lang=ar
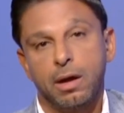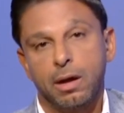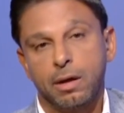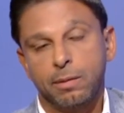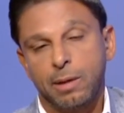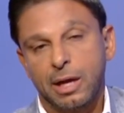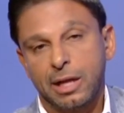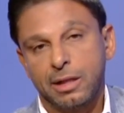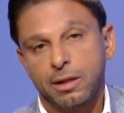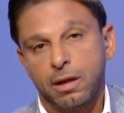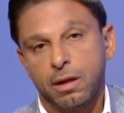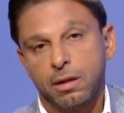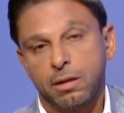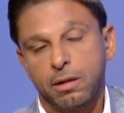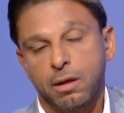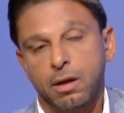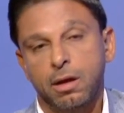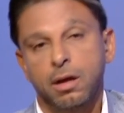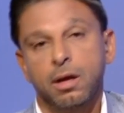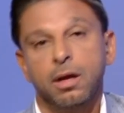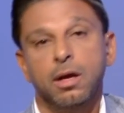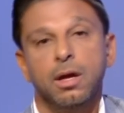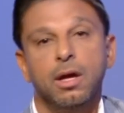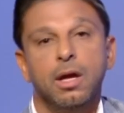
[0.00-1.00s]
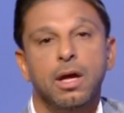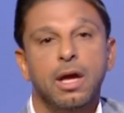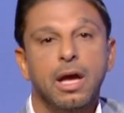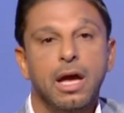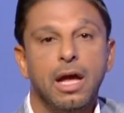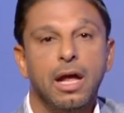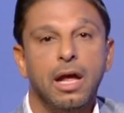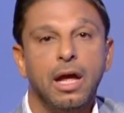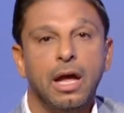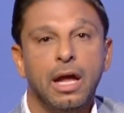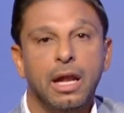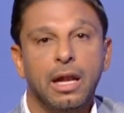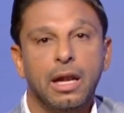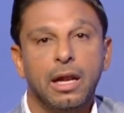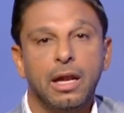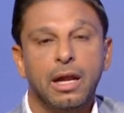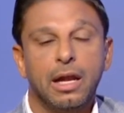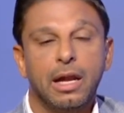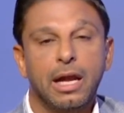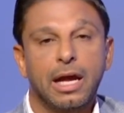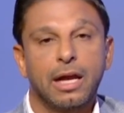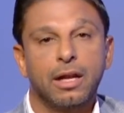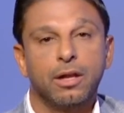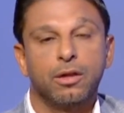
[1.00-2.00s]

وبعض اعضاء آه، لجنه